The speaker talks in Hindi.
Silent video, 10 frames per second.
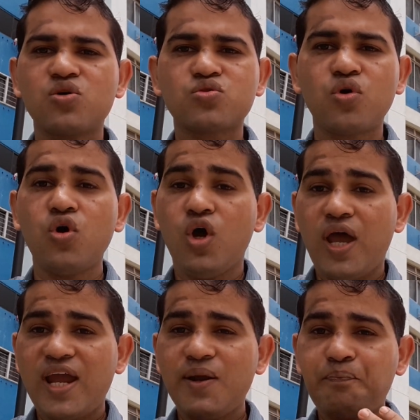का उसको
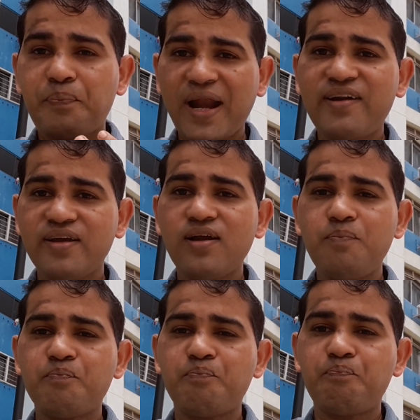प्रैक्टिकल